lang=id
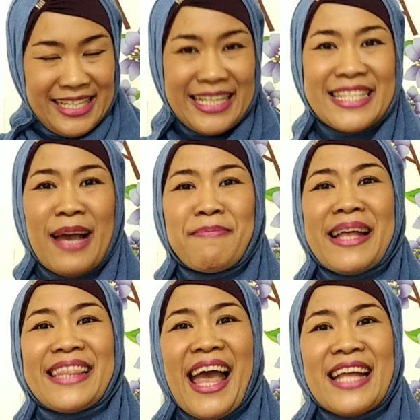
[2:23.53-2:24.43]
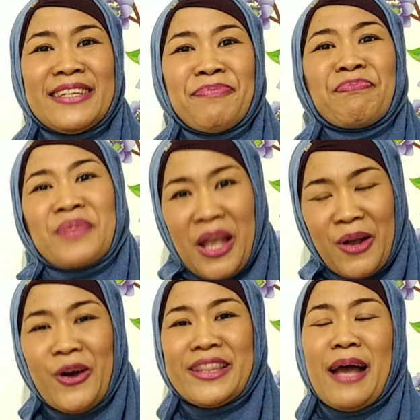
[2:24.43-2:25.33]
kecamatan,
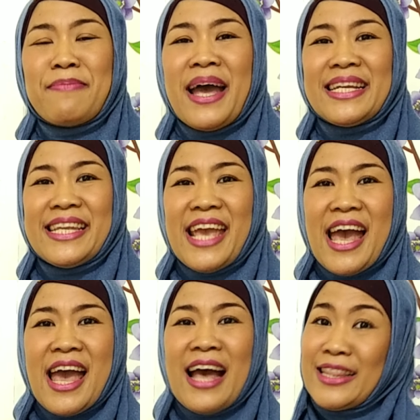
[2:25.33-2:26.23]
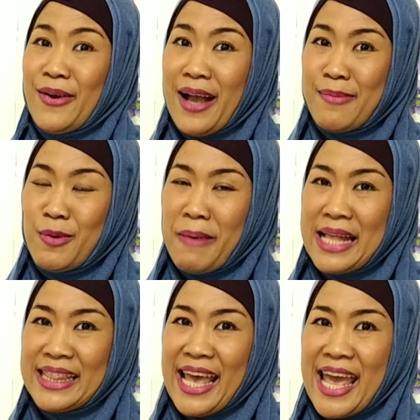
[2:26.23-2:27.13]
kota madya atau
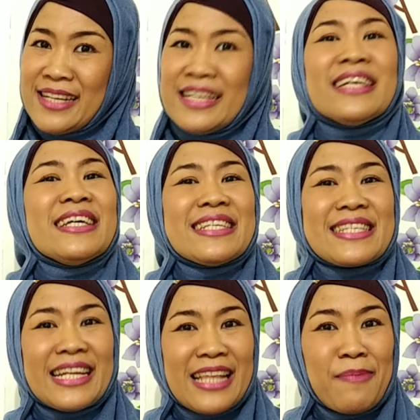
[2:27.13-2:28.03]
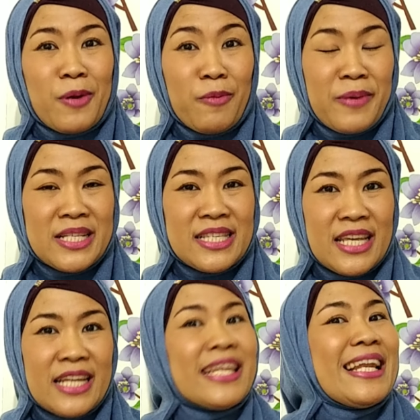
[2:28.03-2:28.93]
kabupaten, serta
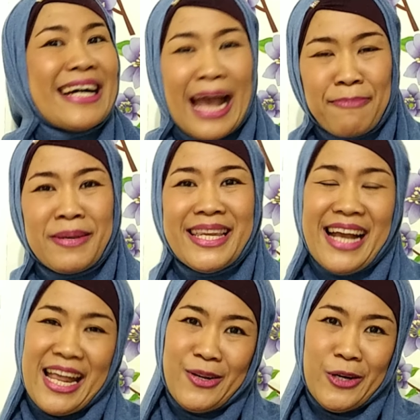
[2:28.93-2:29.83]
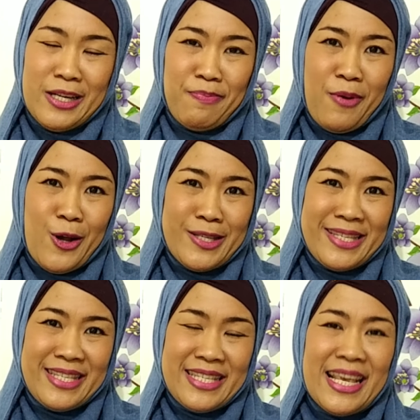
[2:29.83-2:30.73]
provinsi dilengkapi dengan kode
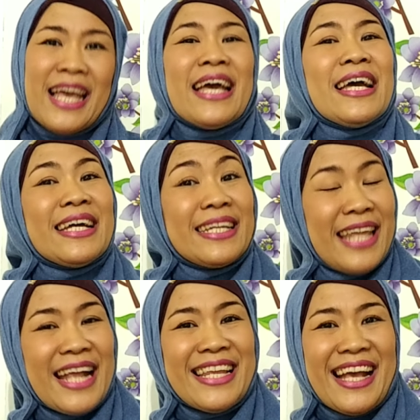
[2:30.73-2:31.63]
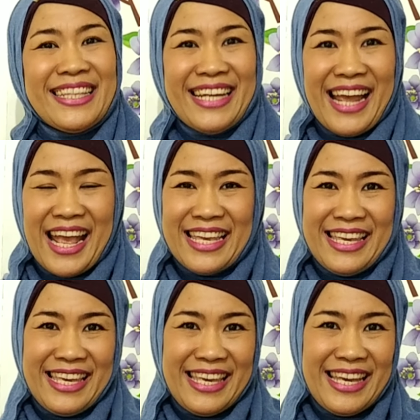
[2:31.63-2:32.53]
pos. Dan yang
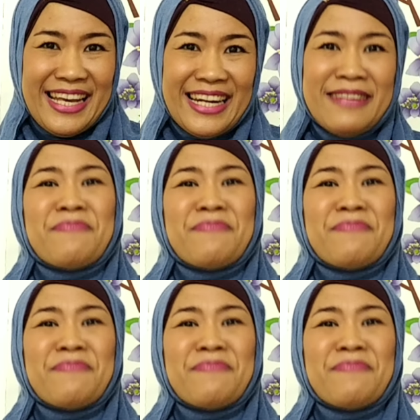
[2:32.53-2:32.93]
terakhir,